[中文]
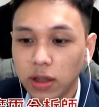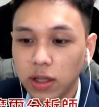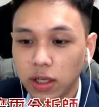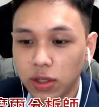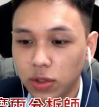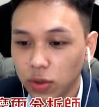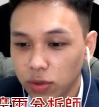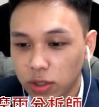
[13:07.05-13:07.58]
底
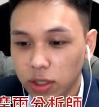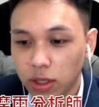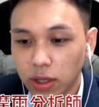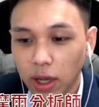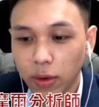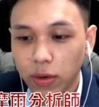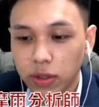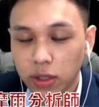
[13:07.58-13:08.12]
就剩
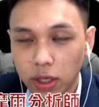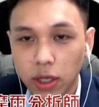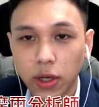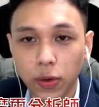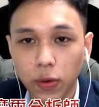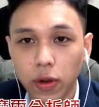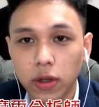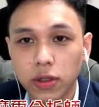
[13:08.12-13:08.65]
大约是一个
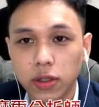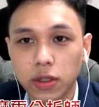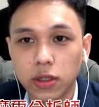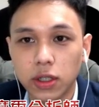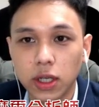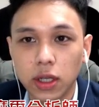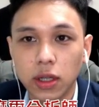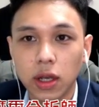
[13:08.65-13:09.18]
月的时
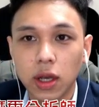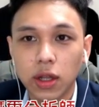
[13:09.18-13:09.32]
间，